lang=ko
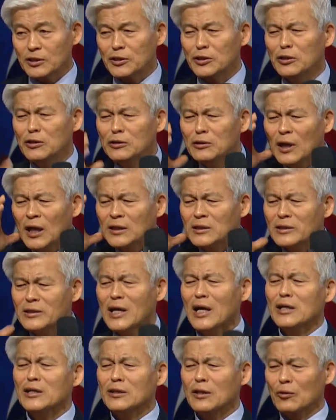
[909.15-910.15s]

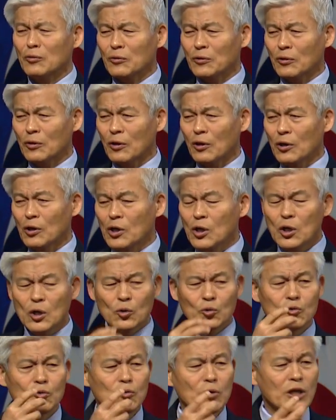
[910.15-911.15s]
천한상이 되고요.
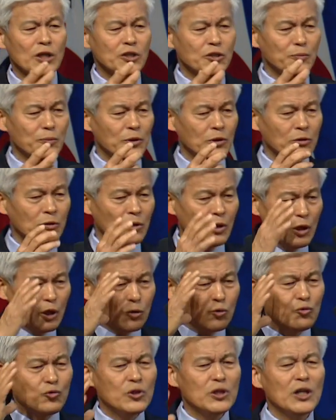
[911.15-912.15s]
후해지면
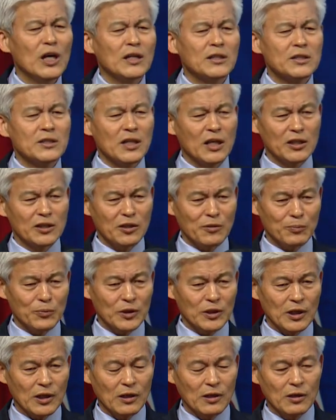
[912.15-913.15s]
귀한상이
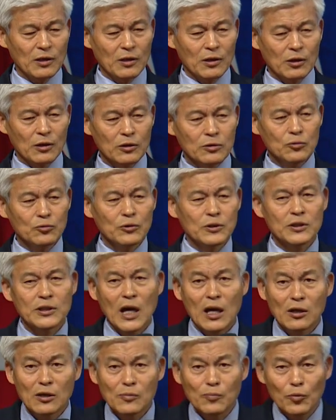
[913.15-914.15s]
됩니다. 그래서 우리
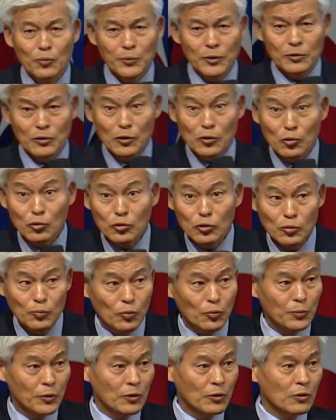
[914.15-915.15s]
상을 보면 얼굴을
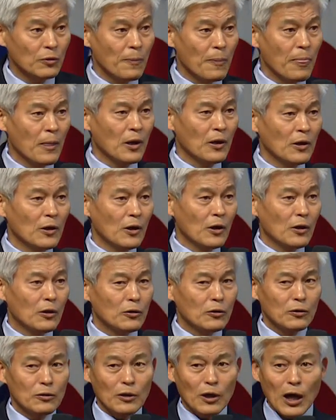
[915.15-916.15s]
보면
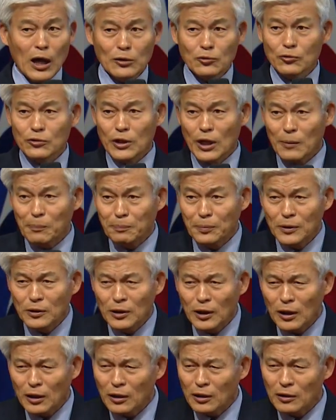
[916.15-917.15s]
아주
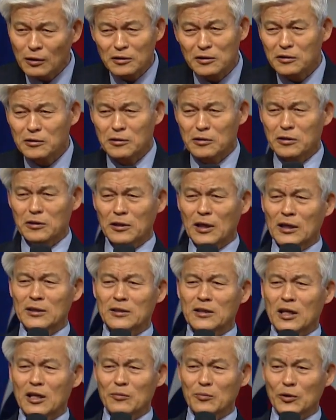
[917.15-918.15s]
예쁜데 천한
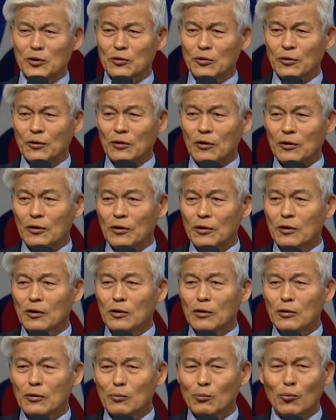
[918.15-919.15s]
사람이 있고요.
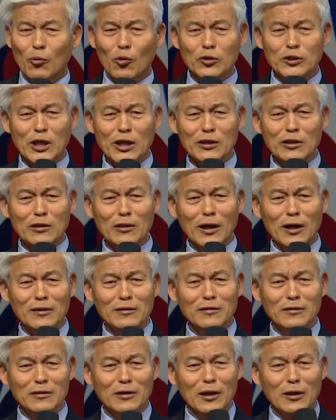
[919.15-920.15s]
못생긴 것
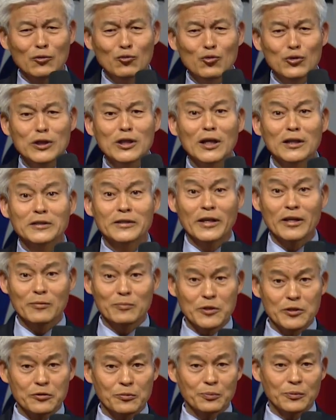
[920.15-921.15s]
같은데 귀한
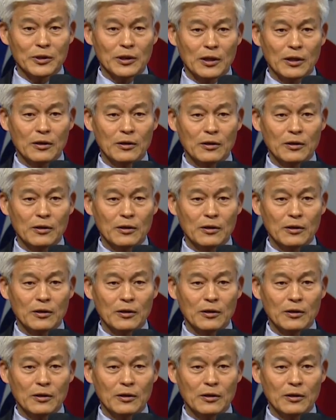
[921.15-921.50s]
사람이 있습니다.